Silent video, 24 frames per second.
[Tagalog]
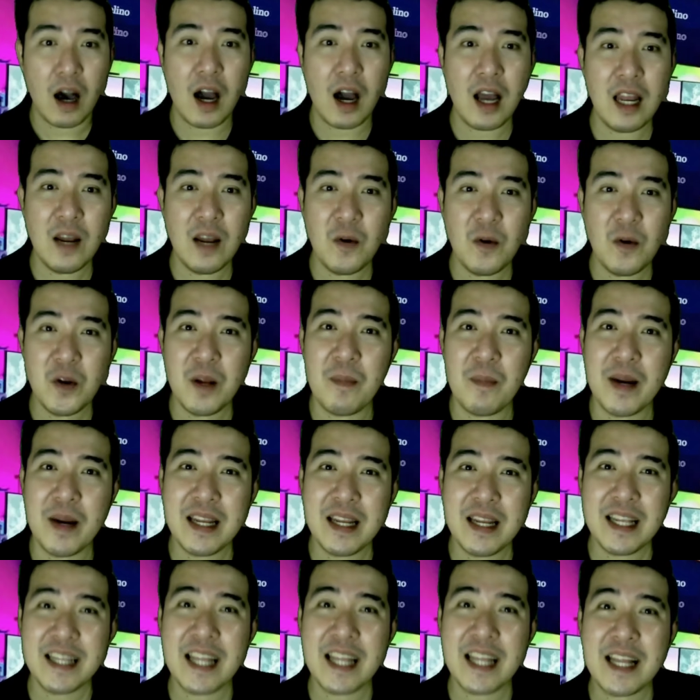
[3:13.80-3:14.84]
Akala ko
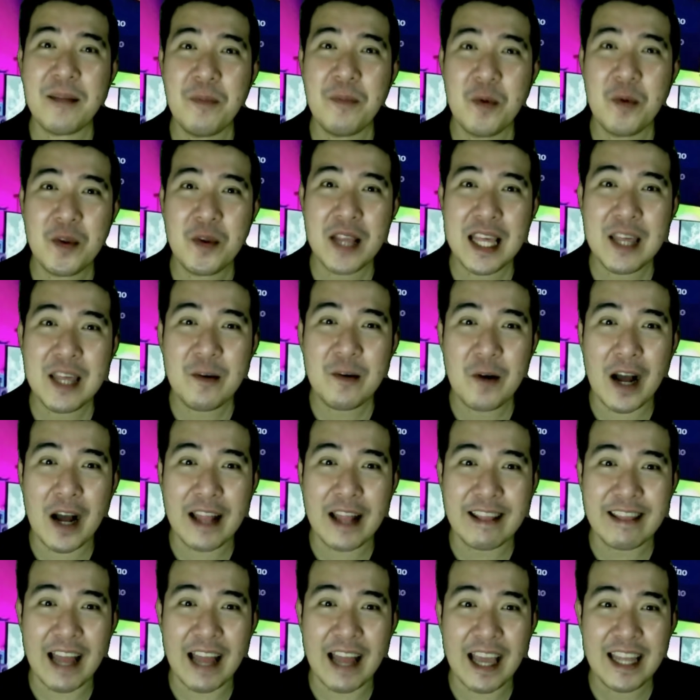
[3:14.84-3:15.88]
naman itatapusin yung
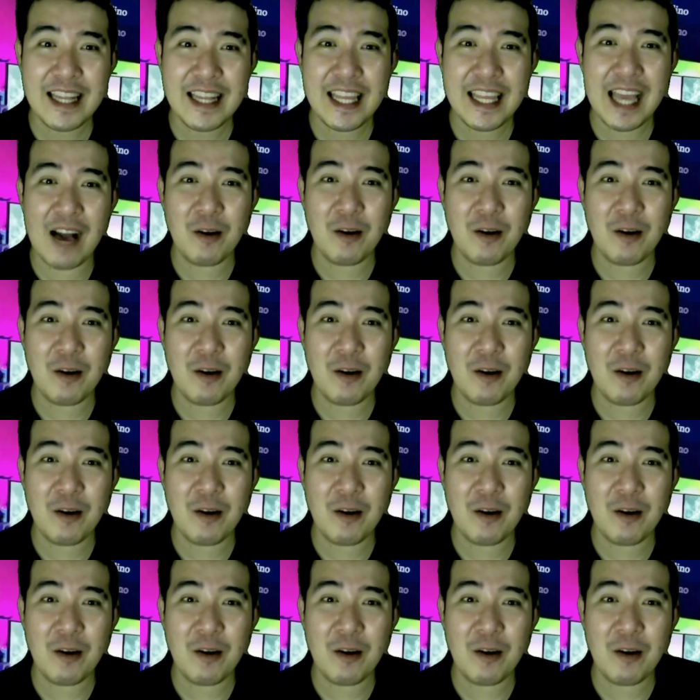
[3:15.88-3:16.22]
kanta, hindi